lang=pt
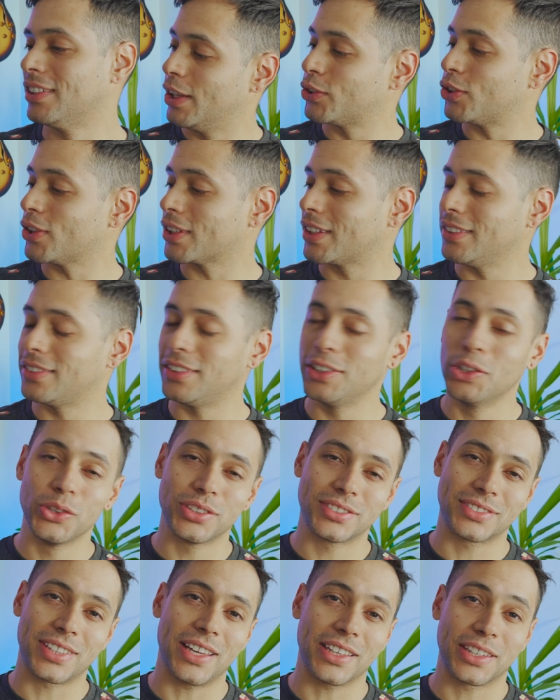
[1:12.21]
Eu só quis
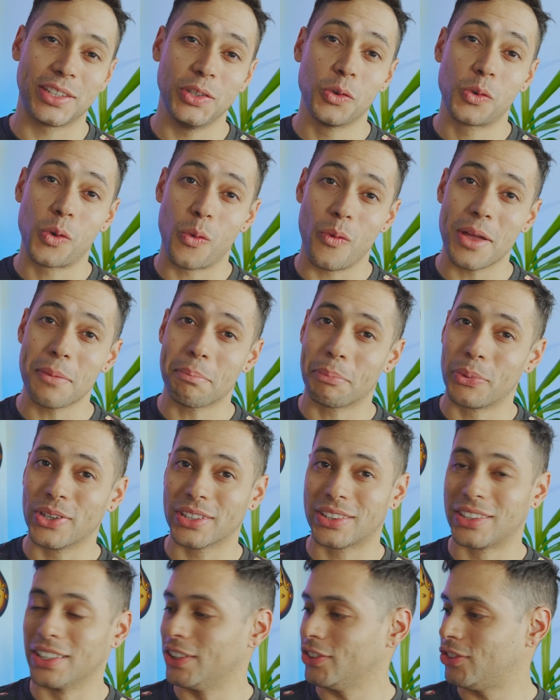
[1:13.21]
ilustrar aqui o quão é
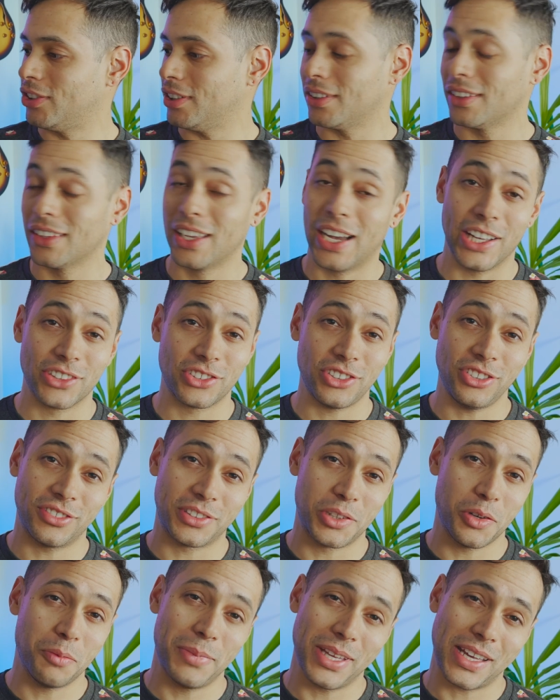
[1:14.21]
importante a gente
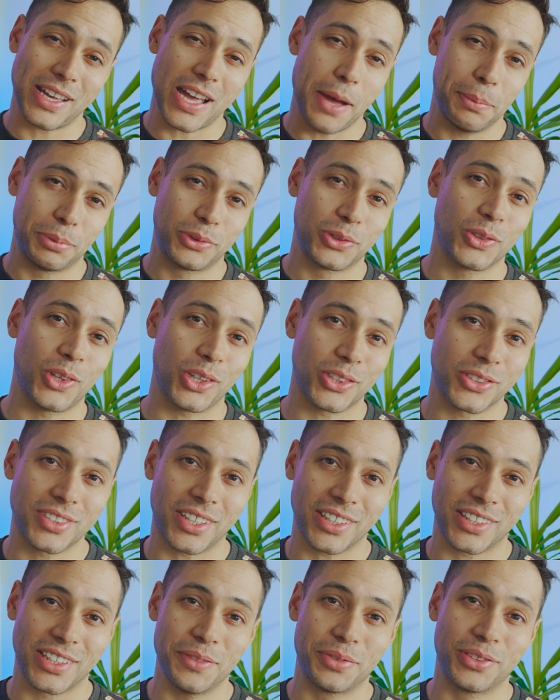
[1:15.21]
ter um backup dos nossos
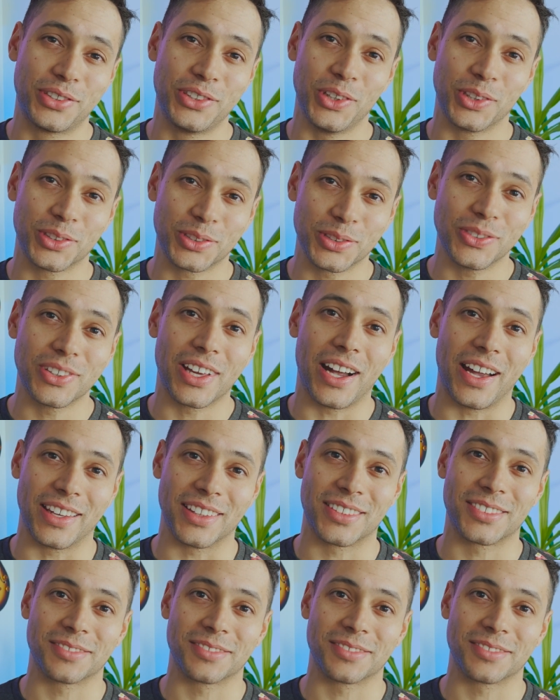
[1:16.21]
arquivos em outros lugares.